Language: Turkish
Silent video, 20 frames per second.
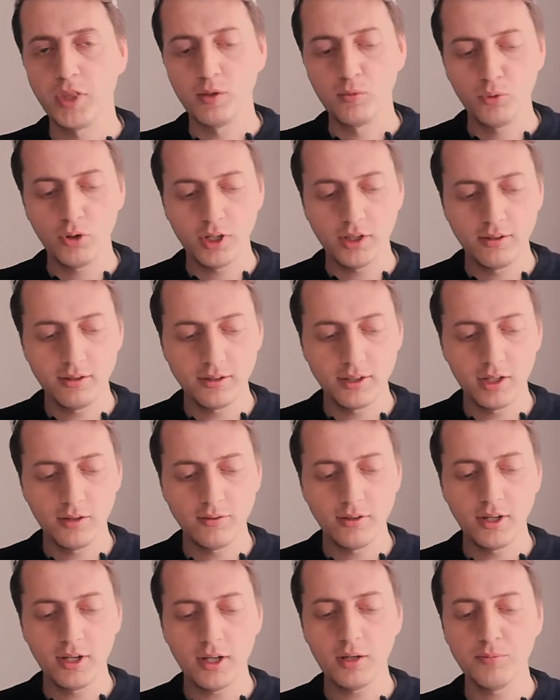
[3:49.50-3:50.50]
Bu hadisi
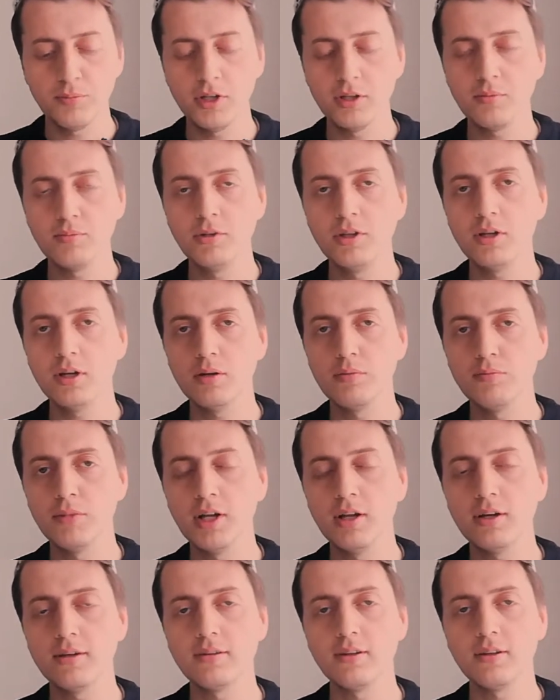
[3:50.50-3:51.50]
evde Ahmet bin Hanbel
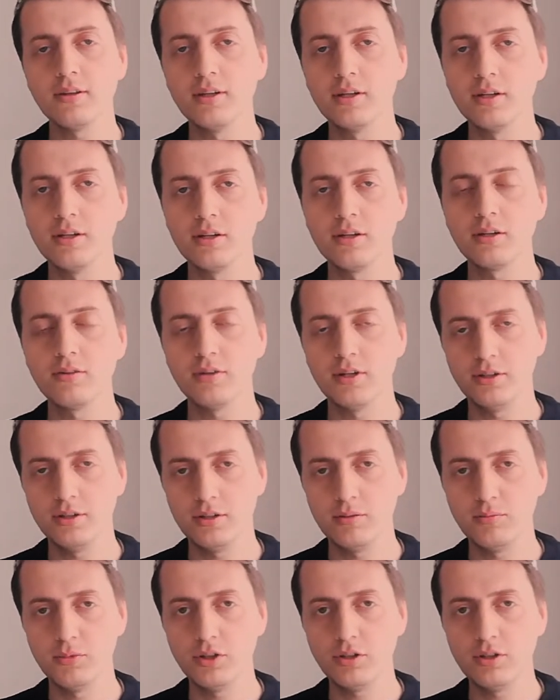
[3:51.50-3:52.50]
Hazretleri rivayet
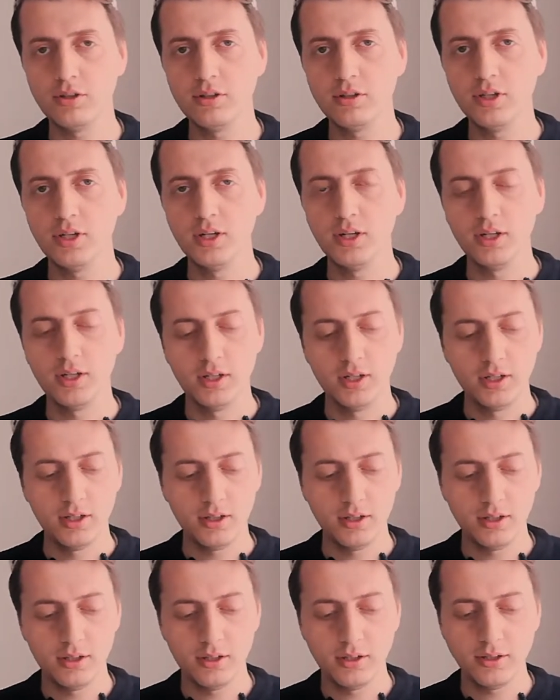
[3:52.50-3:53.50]
etmiştir.
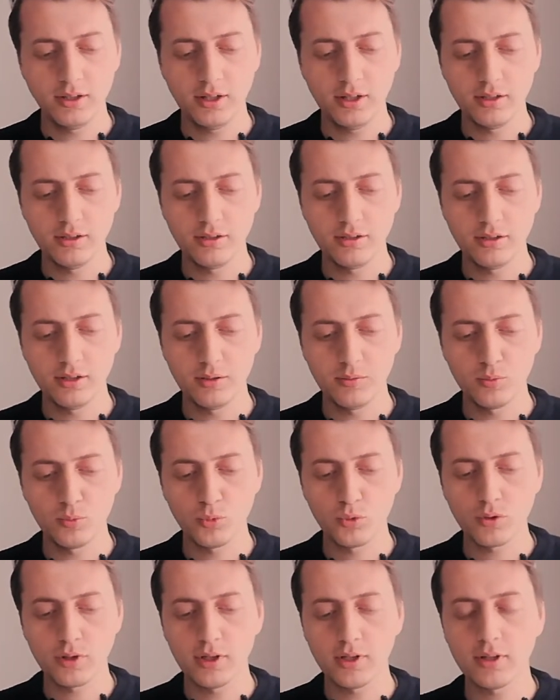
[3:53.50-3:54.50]
Ee, kendisi
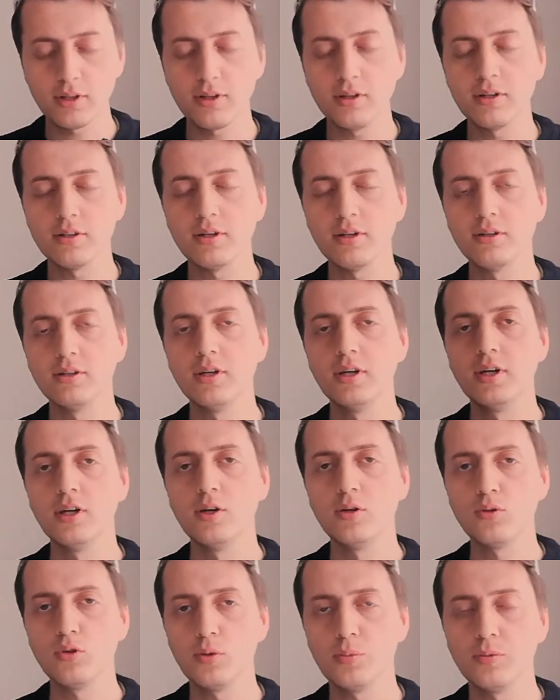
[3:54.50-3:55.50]
bu kaynaklardan
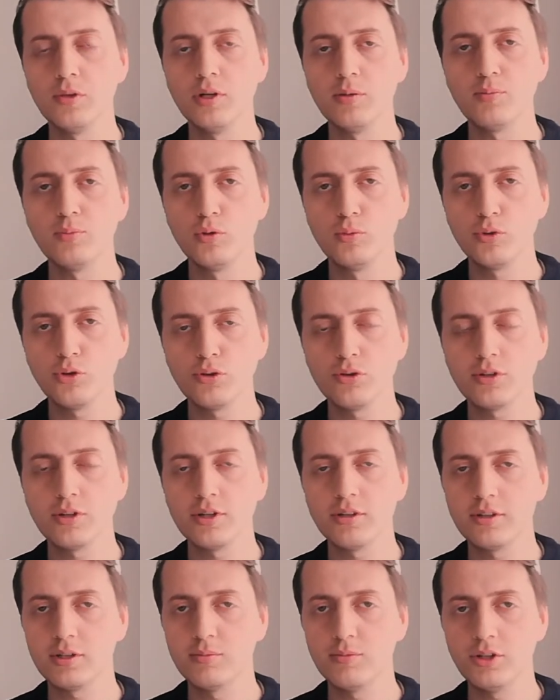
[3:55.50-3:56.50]
toplayıp bulmuştur,
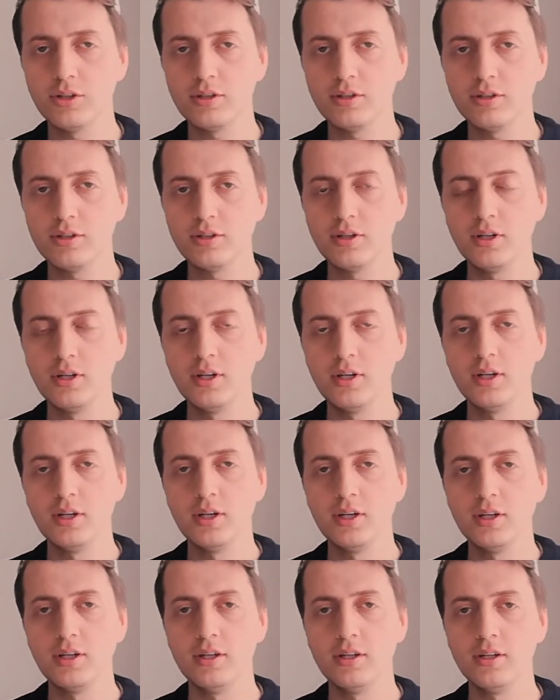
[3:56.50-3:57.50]
getirmiştir.
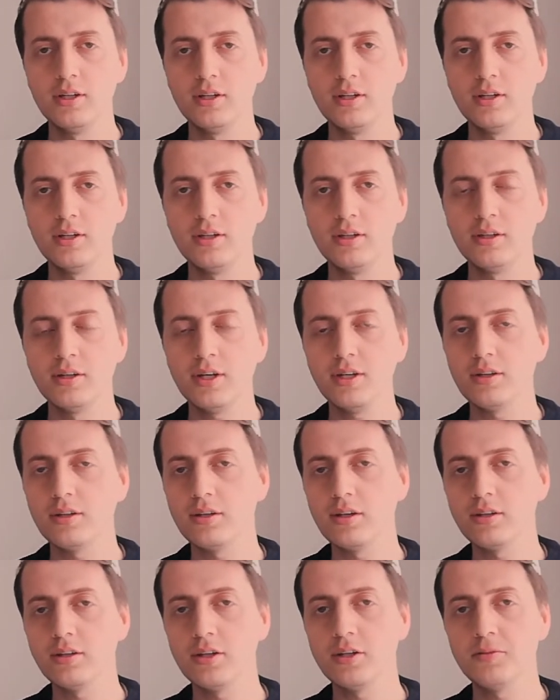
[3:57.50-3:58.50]
Ee,
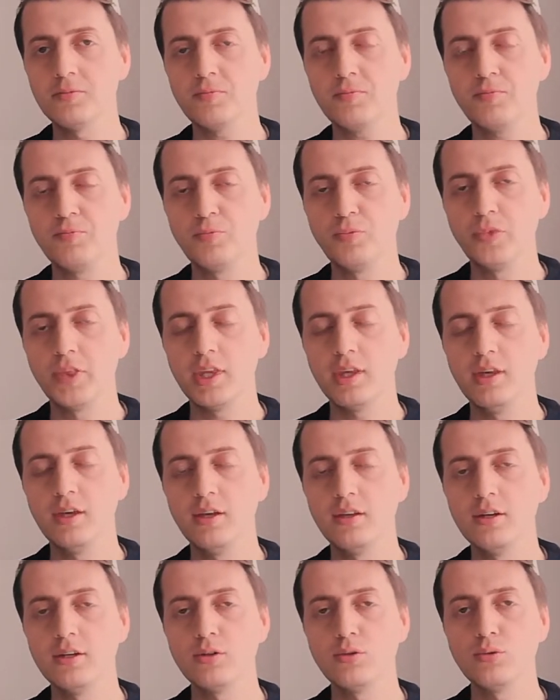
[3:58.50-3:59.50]
hakikaten İhlas